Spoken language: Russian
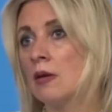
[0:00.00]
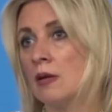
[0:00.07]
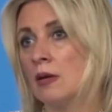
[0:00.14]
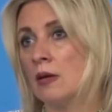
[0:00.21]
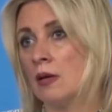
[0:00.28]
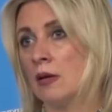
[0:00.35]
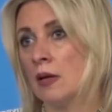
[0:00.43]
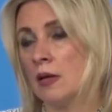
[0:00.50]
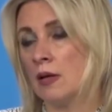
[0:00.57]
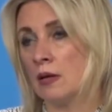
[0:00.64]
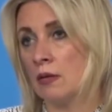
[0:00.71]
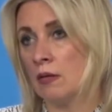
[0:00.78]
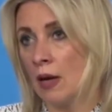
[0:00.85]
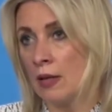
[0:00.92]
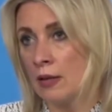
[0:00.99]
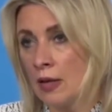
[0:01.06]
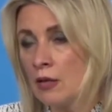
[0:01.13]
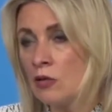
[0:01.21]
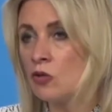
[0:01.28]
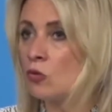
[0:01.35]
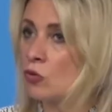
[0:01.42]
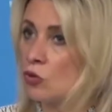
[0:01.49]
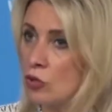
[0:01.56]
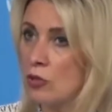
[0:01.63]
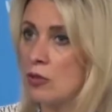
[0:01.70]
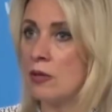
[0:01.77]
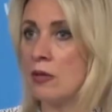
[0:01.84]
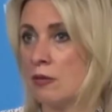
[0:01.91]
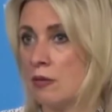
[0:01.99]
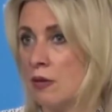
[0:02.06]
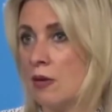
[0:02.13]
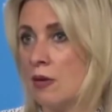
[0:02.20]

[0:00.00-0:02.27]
А, а дальше уже